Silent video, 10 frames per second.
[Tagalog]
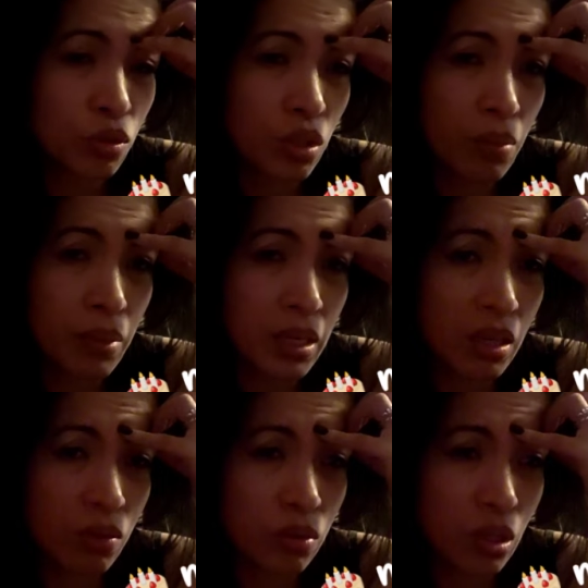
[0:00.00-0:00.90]
gamay
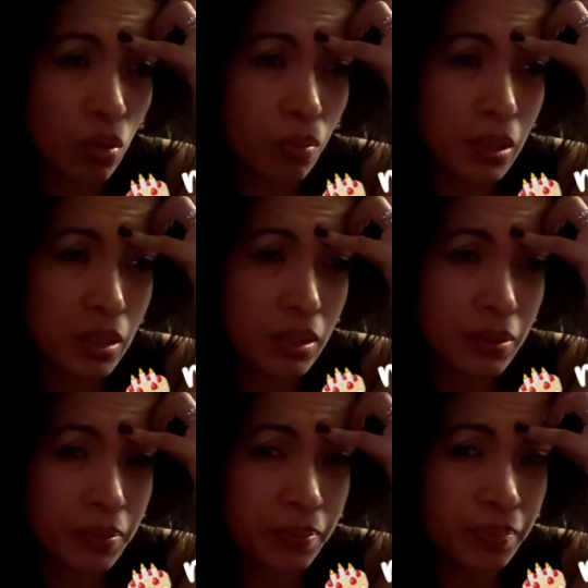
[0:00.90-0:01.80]
ra kong nahuman
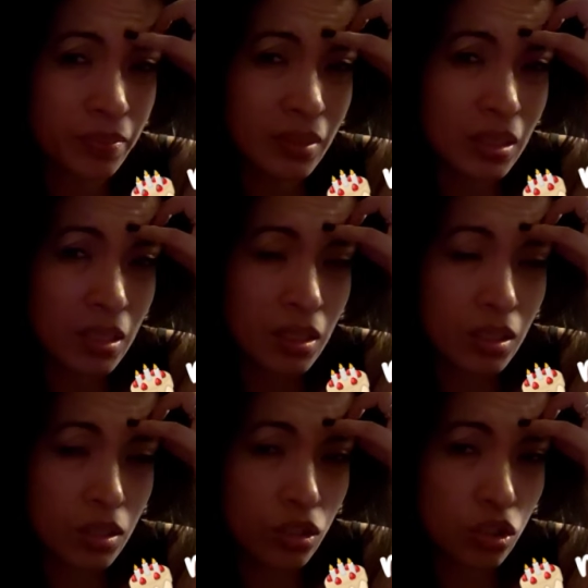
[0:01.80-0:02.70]

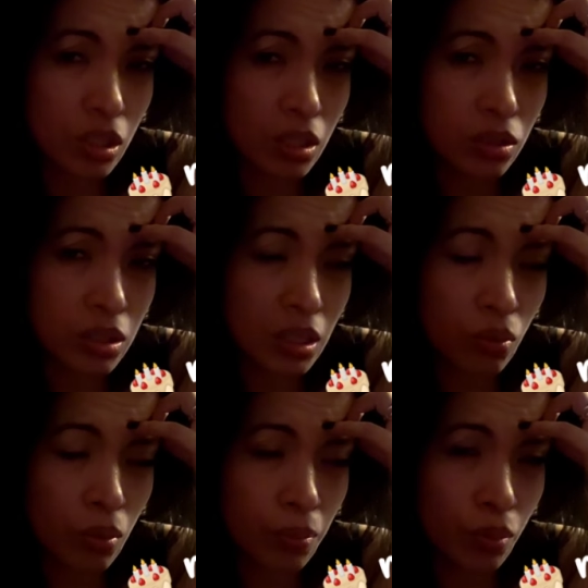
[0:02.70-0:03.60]
yun siya sige
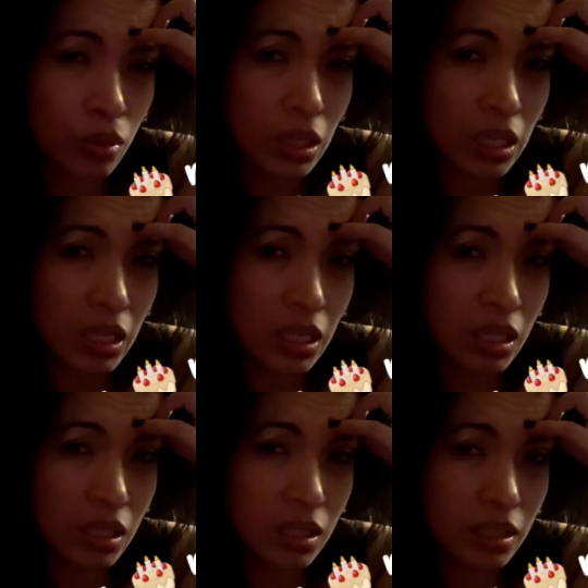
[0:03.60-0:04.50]
ko pohon dili
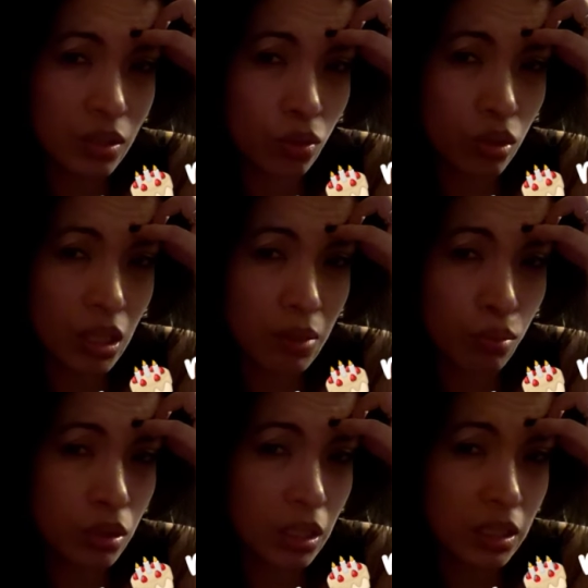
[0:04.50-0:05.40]
kuni niya
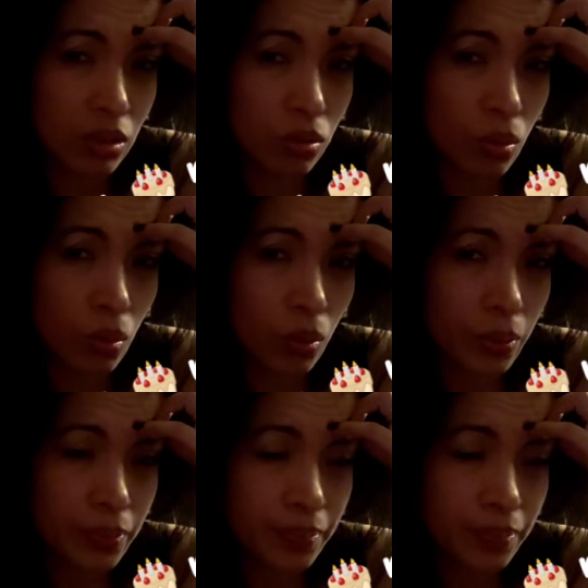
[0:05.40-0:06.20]
ibutang dito